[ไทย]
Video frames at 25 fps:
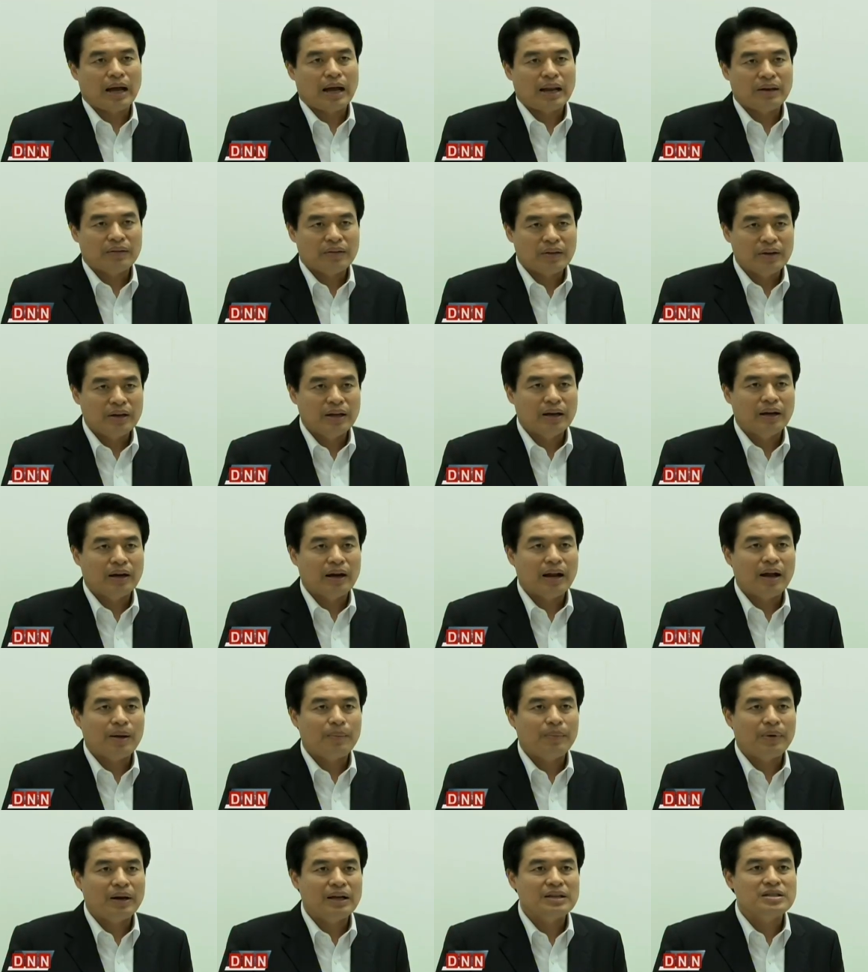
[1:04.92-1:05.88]
การเสนอ
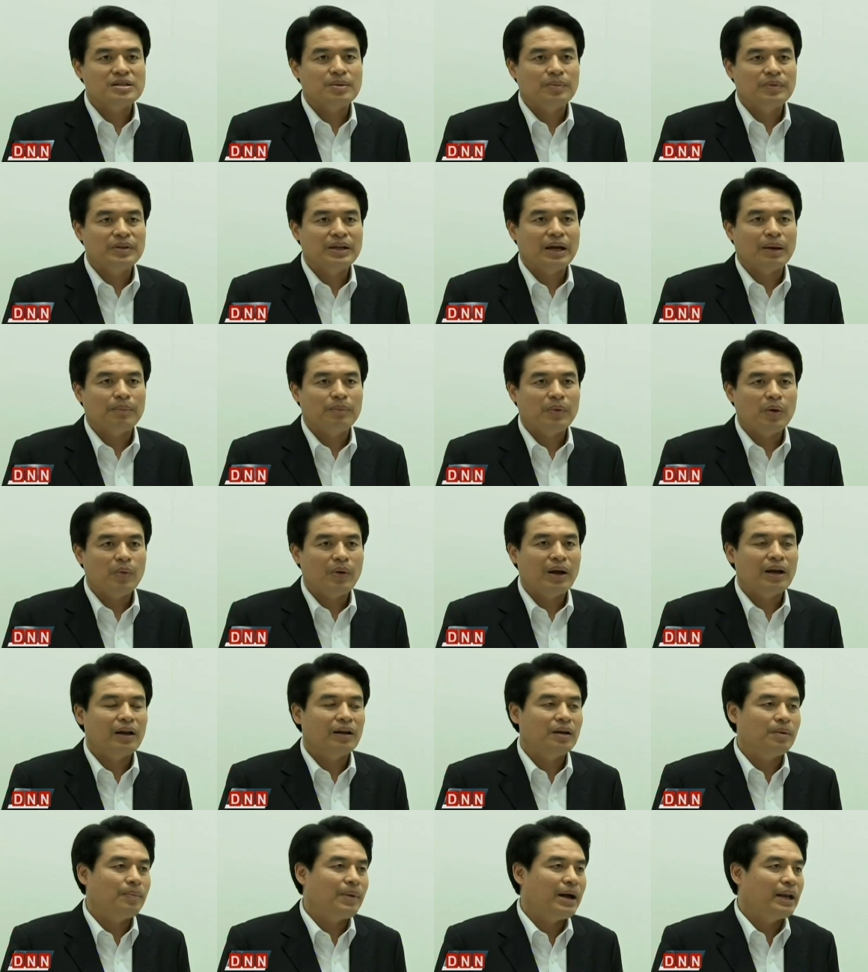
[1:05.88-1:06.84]
ร่างพระราชบัญญัติไม่
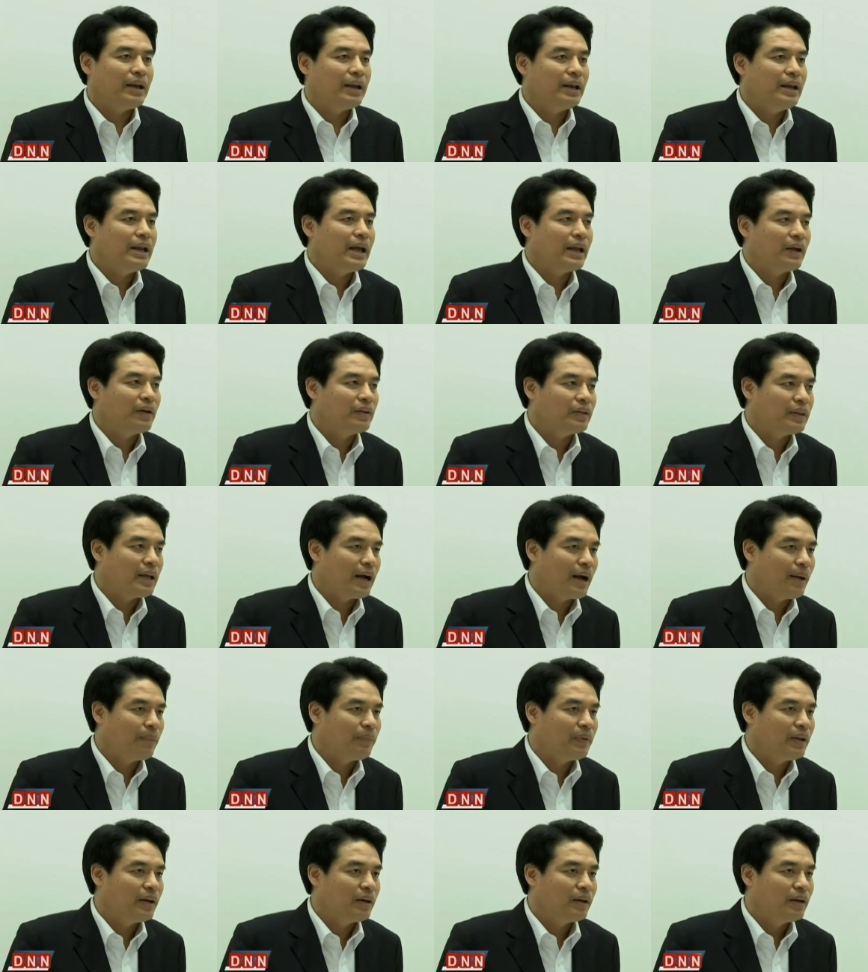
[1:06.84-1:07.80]
ว่ารัฐบาลใดๆ ก็
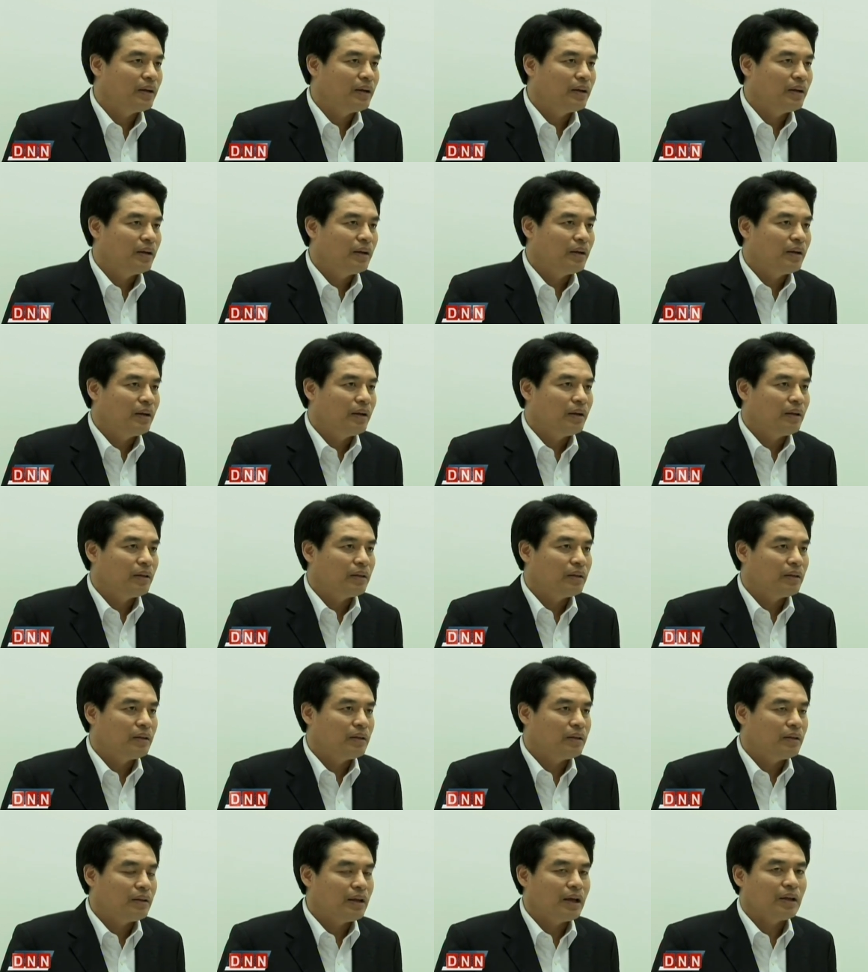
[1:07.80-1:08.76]
ตามเนี่ย
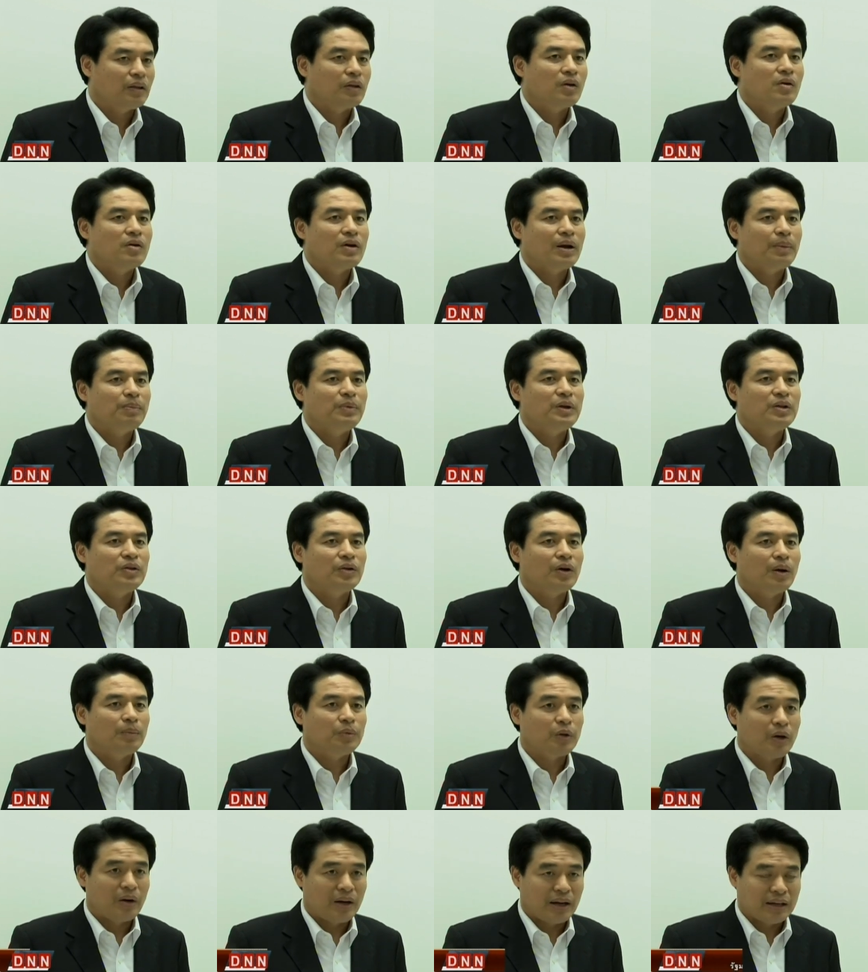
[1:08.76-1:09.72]
จะต้องรับผิดช
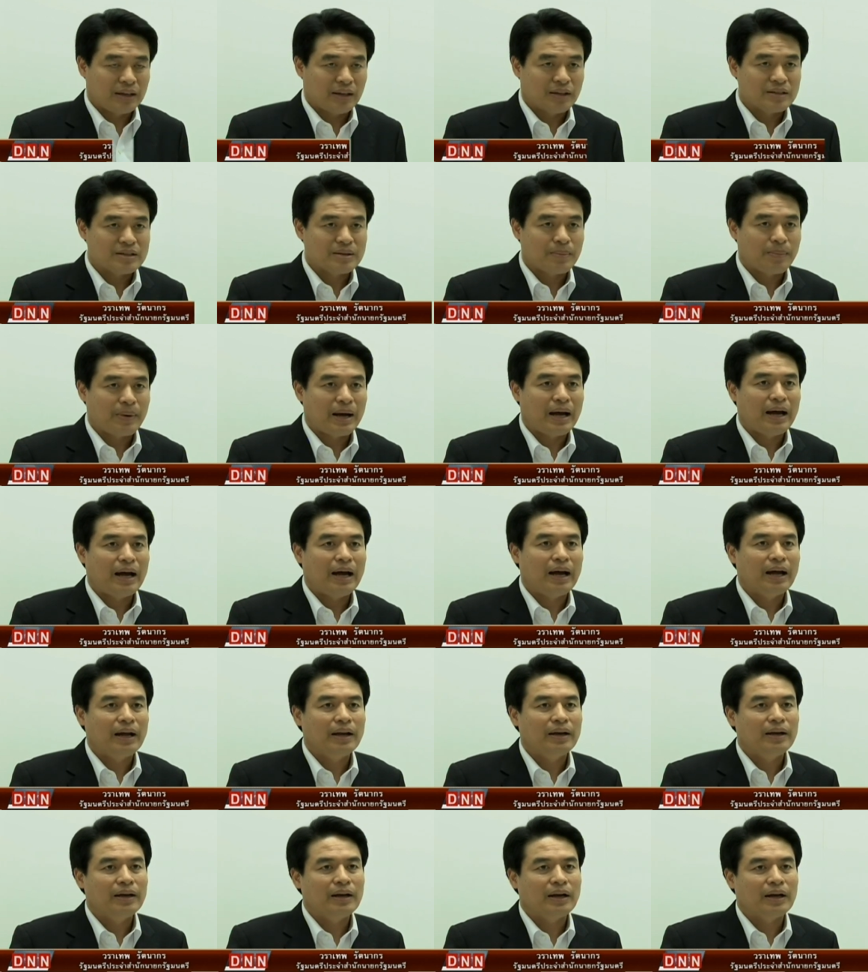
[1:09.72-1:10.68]
อบต่อรัฐสภา
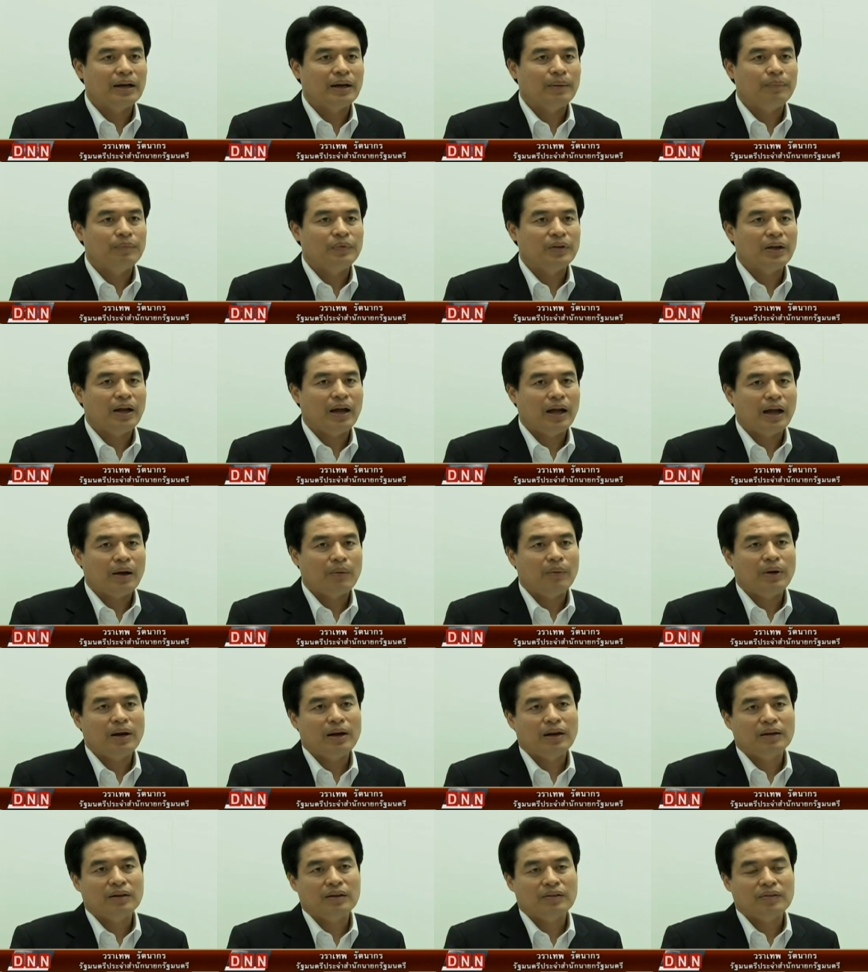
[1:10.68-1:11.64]
นะครับถ้าหาก
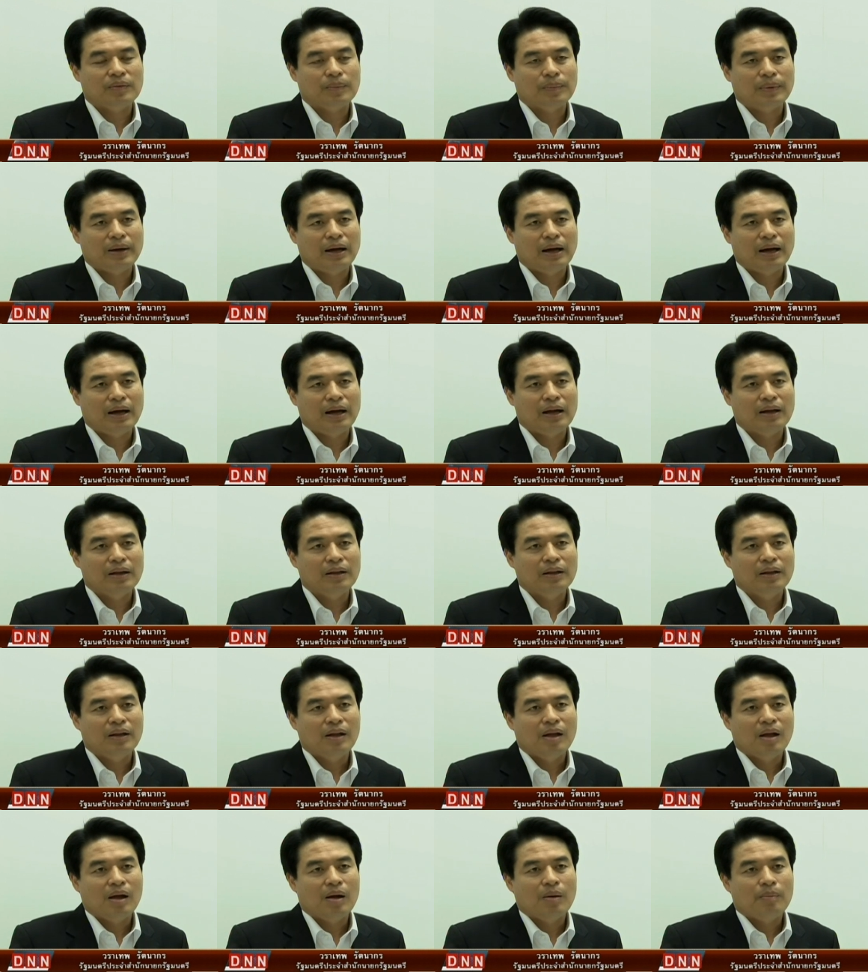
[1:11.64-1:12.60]
ว่ารัฐสภา
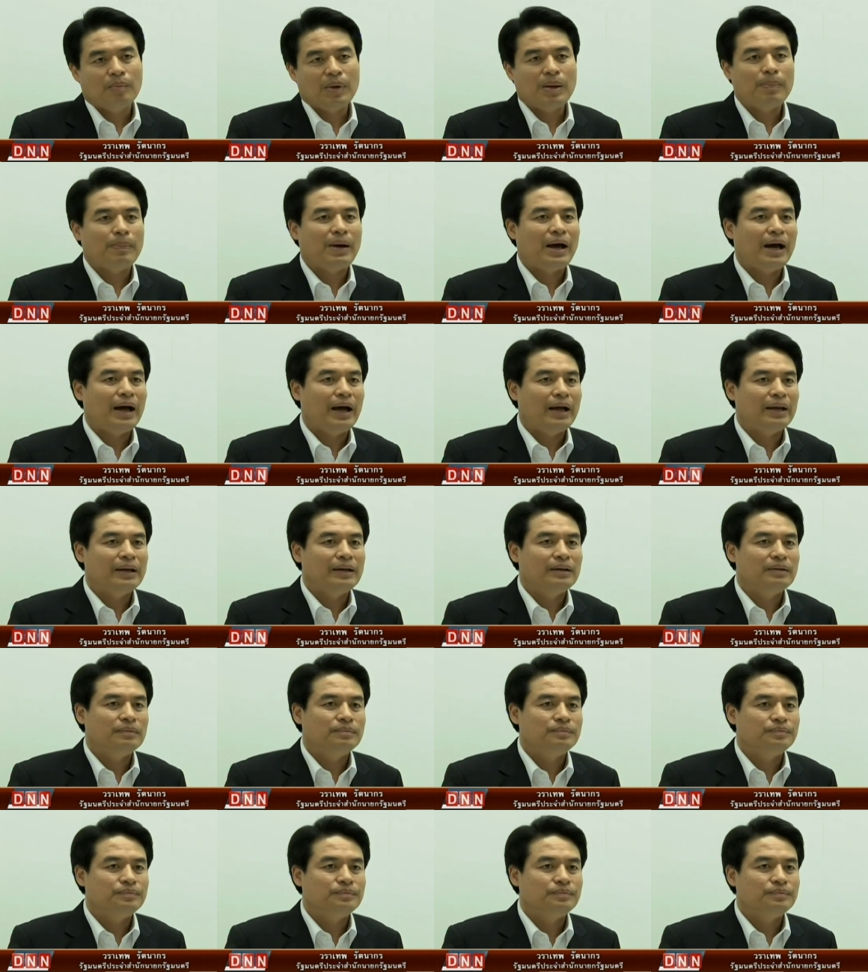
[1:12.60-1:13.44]
ไม่ผ่าน